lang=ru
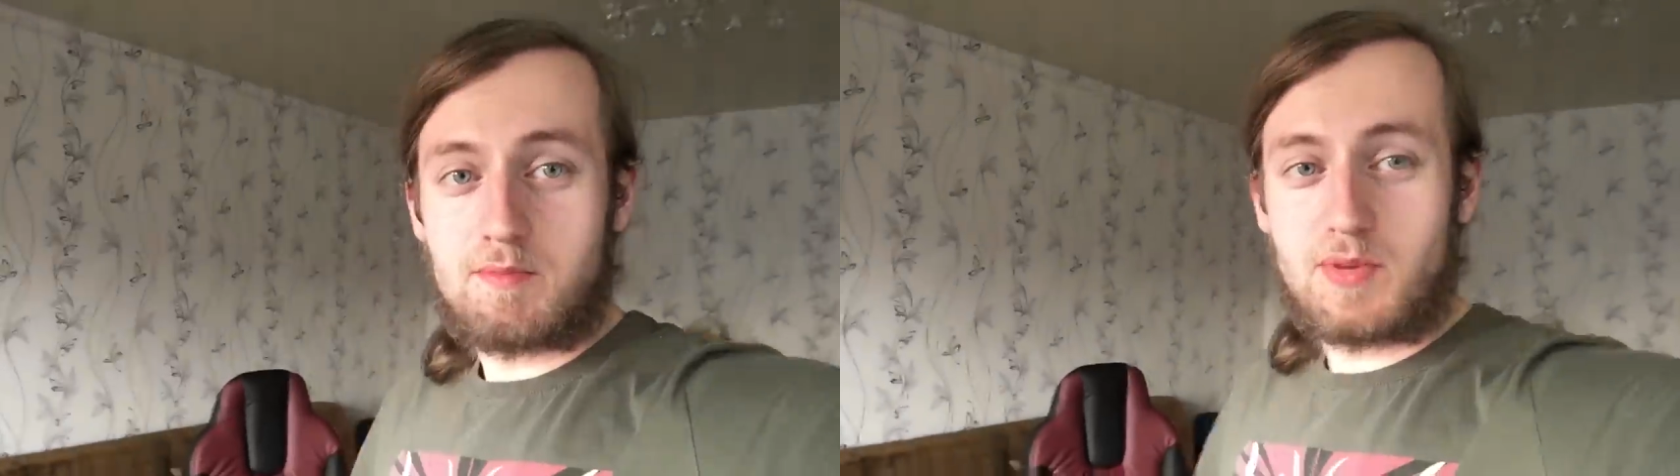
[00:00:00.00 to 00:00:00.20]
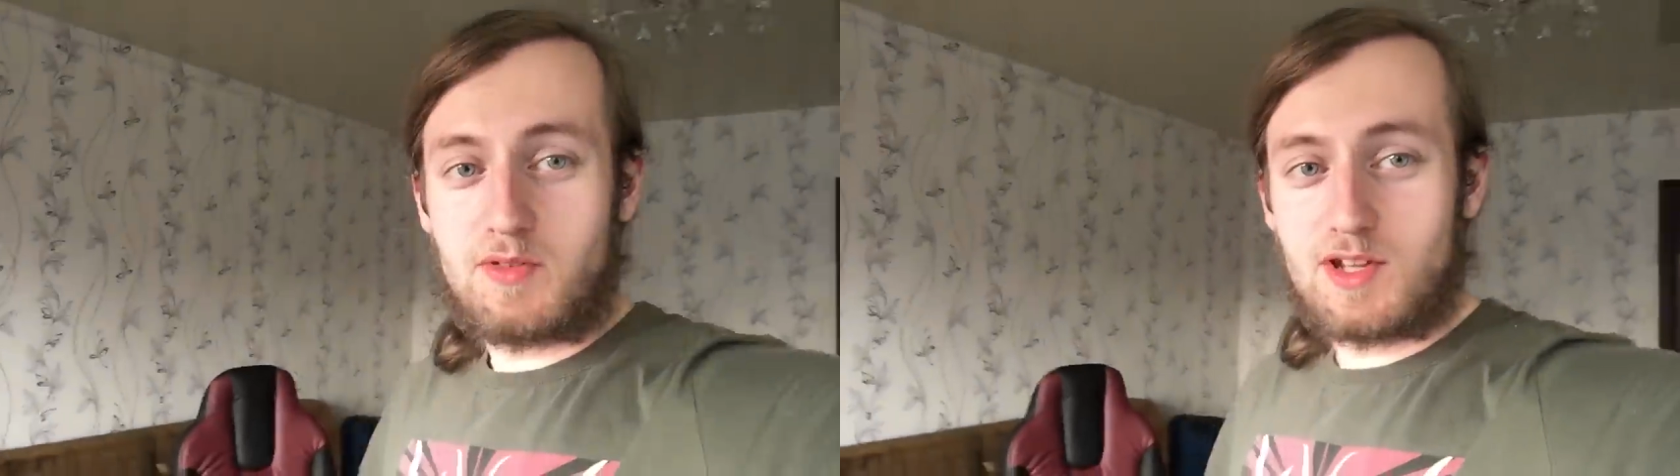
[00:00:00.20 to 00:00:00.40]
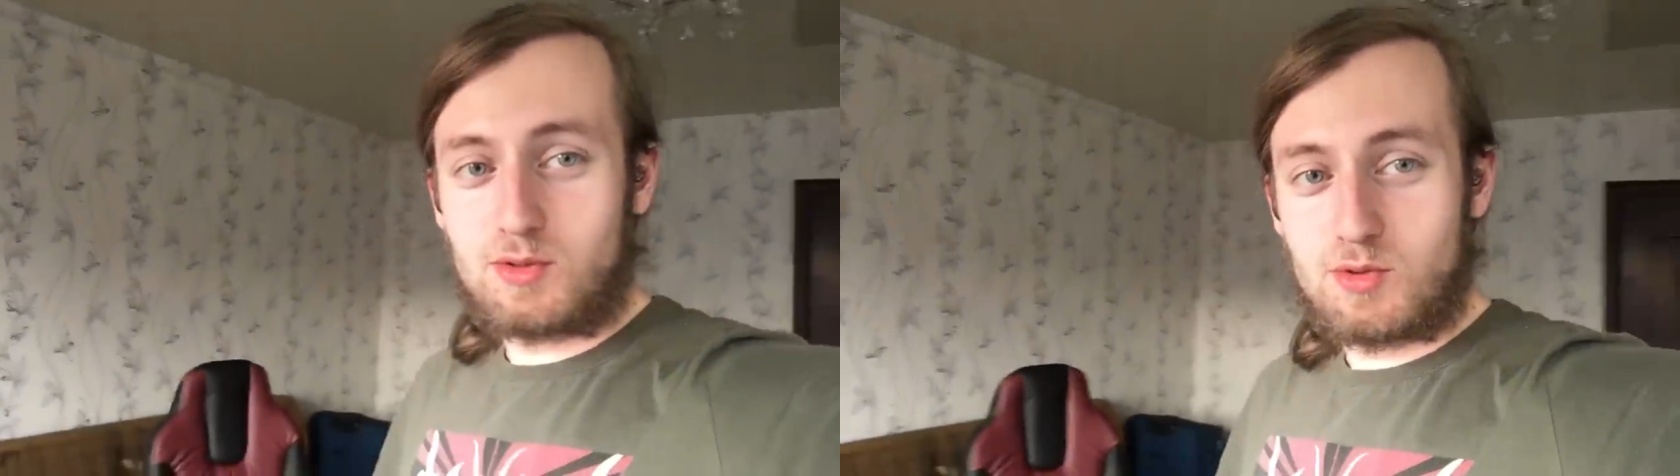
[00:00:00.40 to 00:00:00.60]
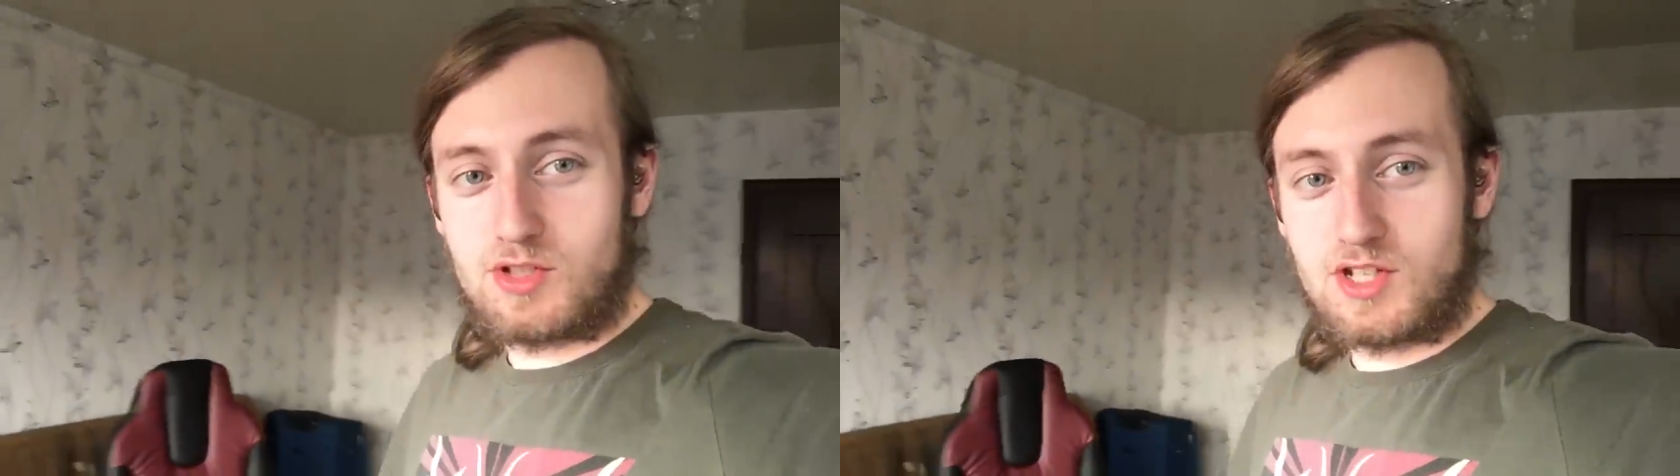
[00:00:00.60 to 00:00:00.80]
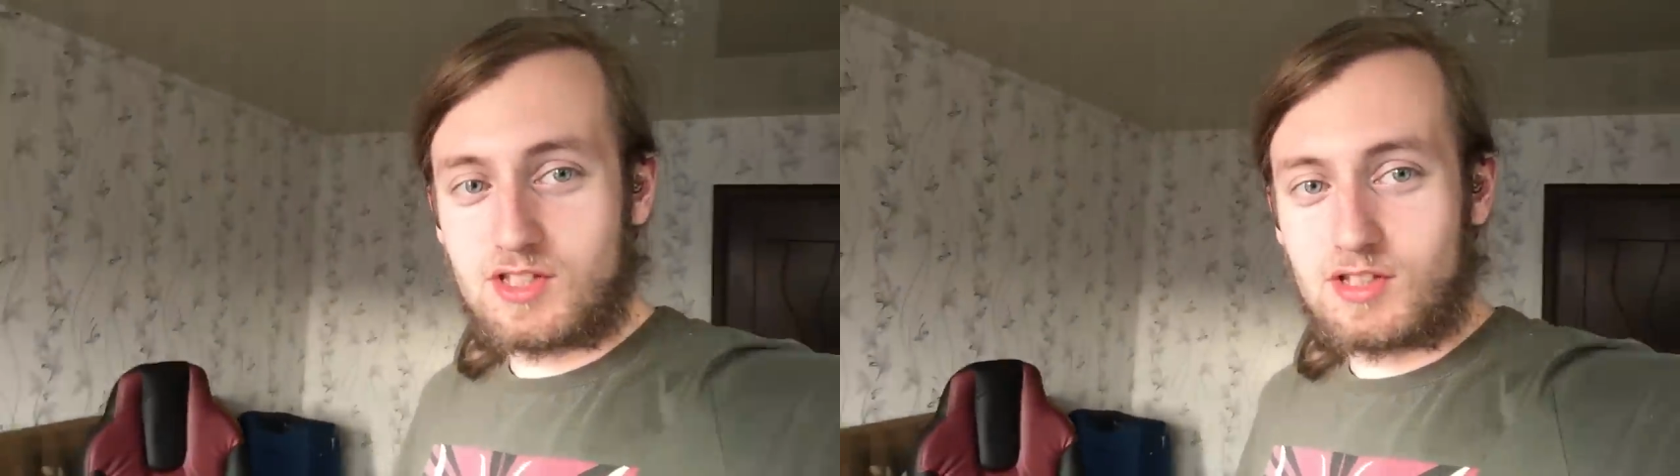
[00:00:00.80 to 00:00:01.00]
Привет,
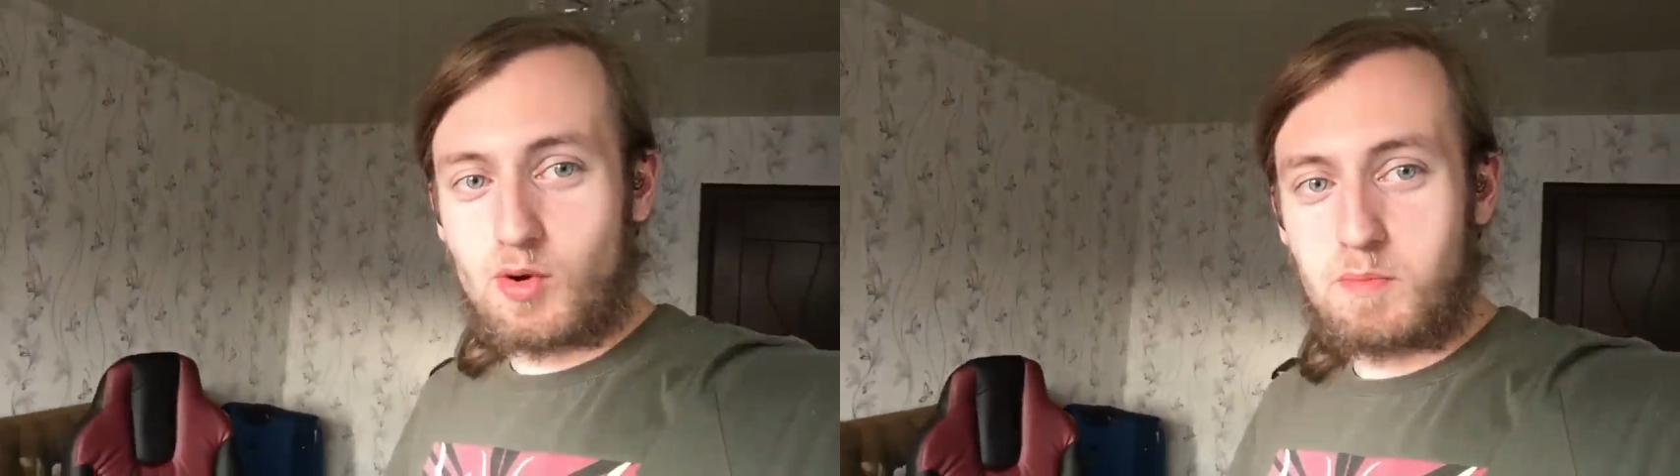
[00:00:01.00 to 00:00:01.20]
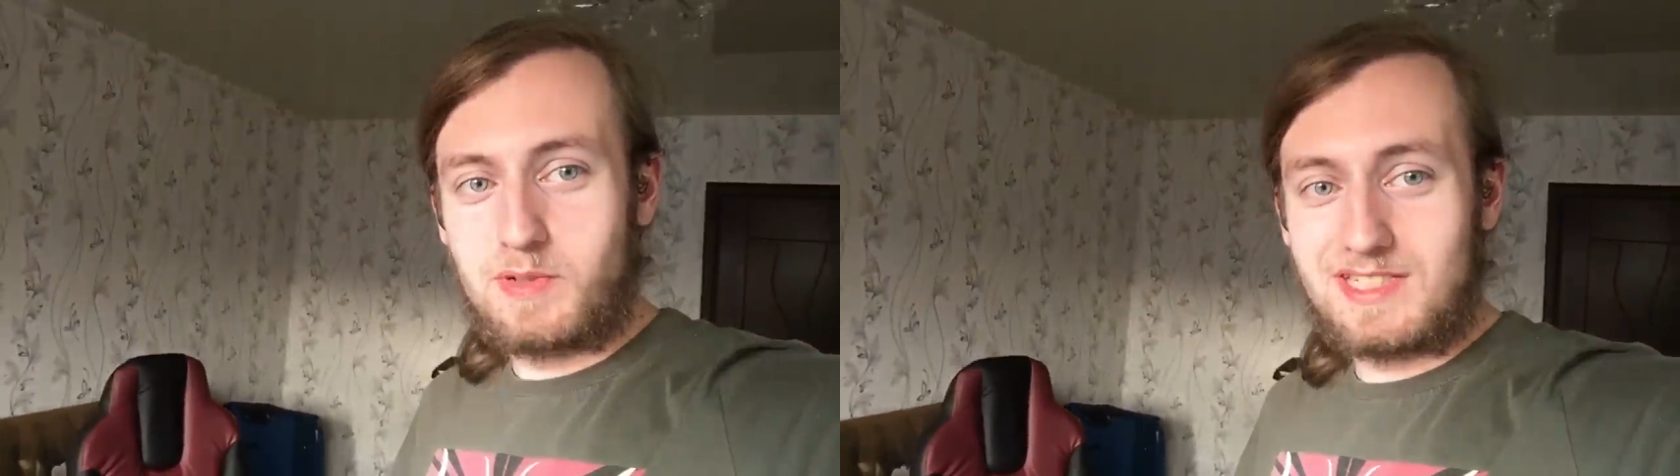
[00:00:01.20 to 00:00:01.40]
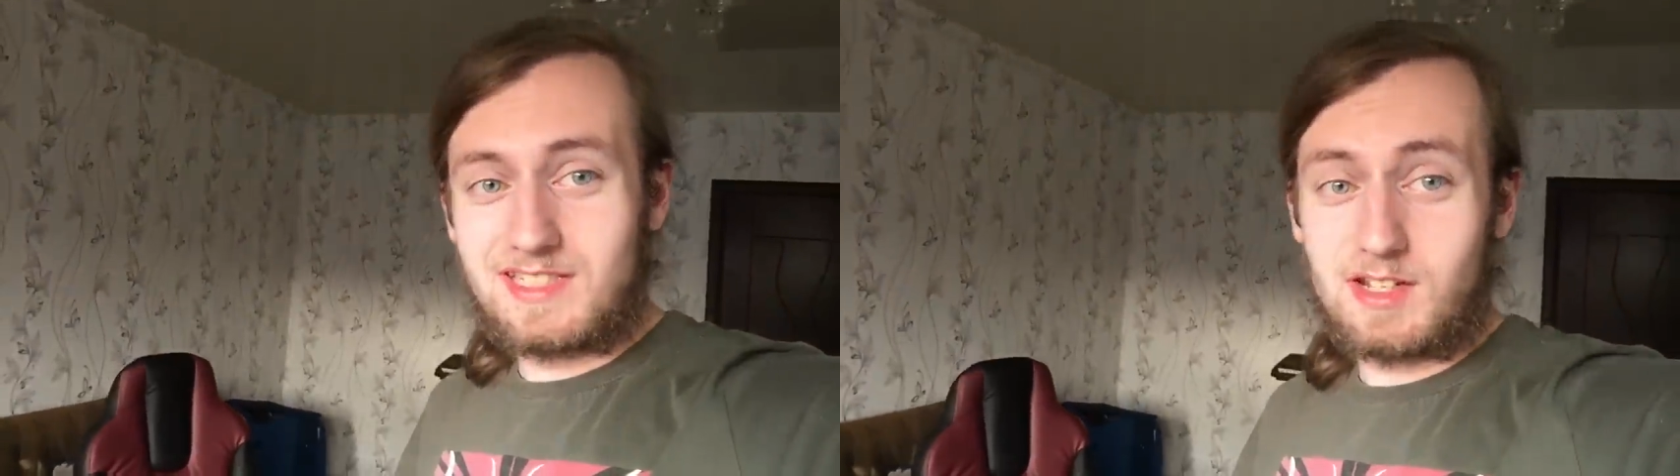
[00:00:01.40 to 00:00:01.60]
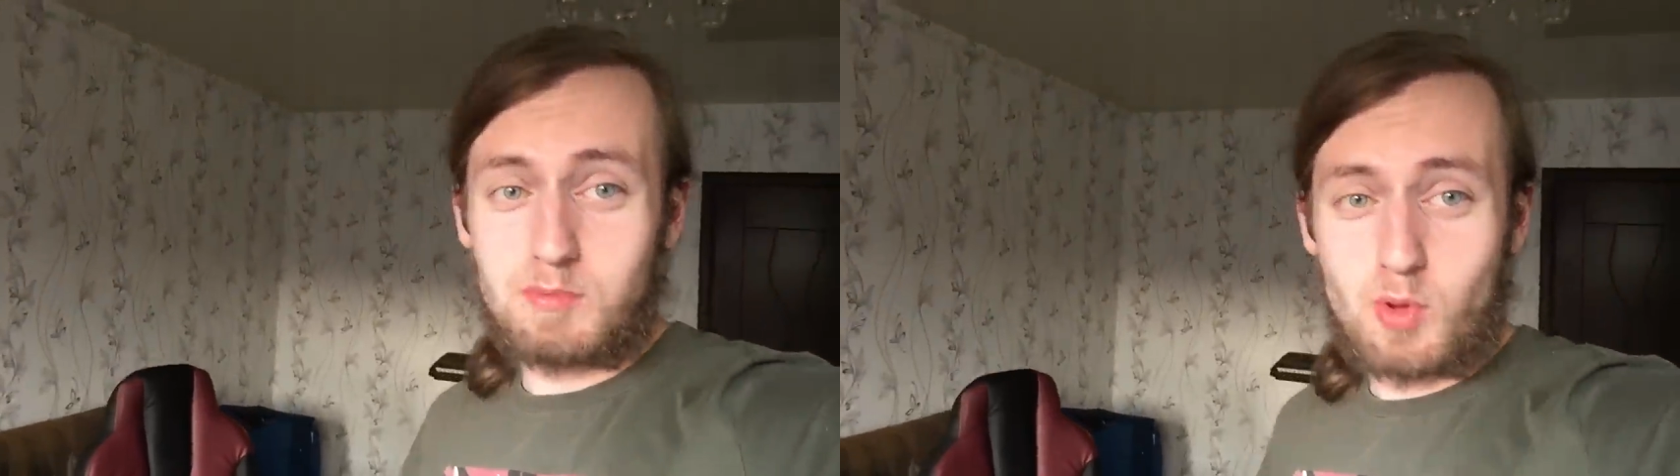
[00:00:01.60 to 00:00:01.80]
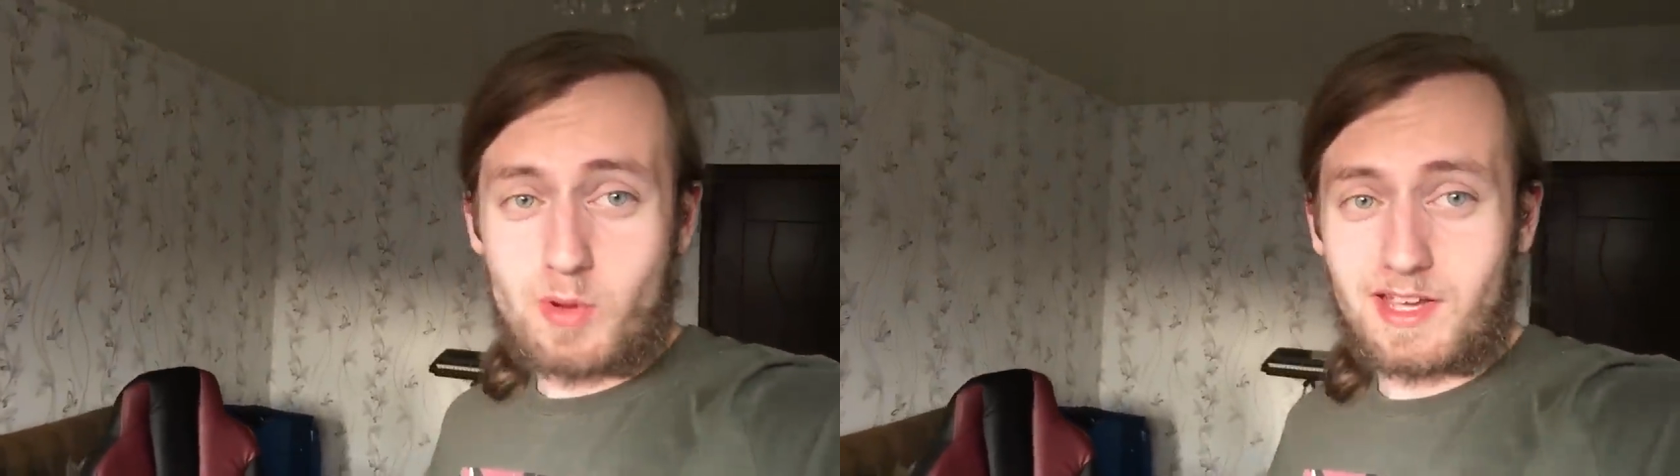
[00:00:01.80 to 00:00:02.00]
люди, это такой быстрый
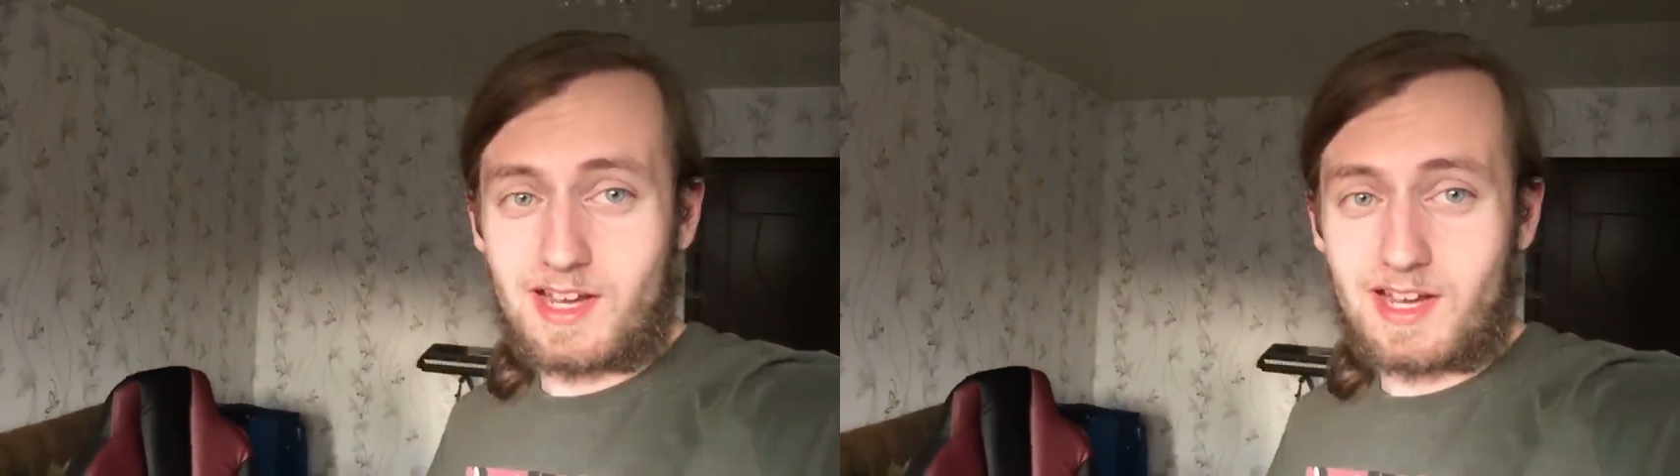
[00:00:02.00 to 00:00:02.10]
блог.